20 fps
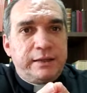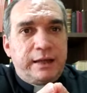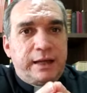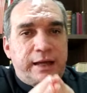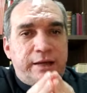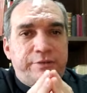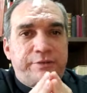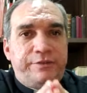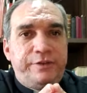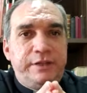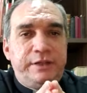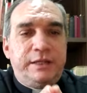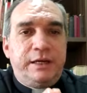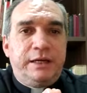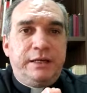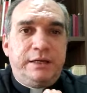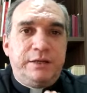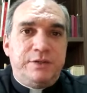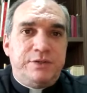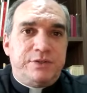a vida
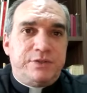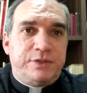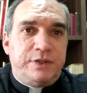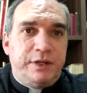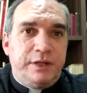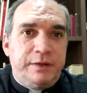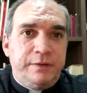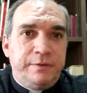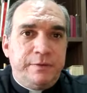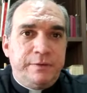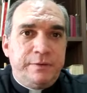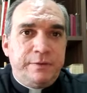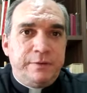cristã,